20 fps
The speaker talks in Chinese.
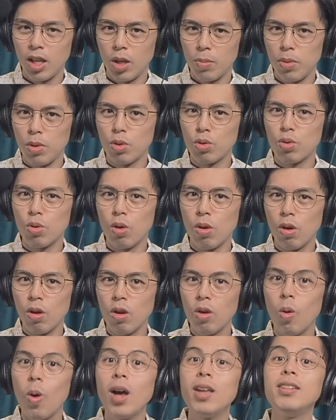比如说
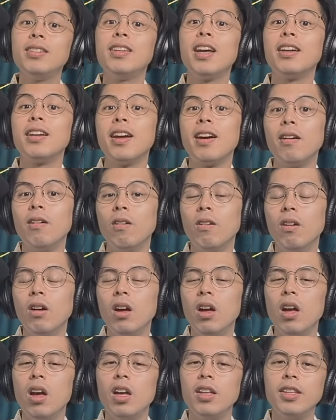幻想，然后
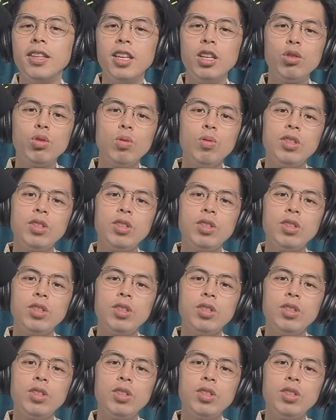你一出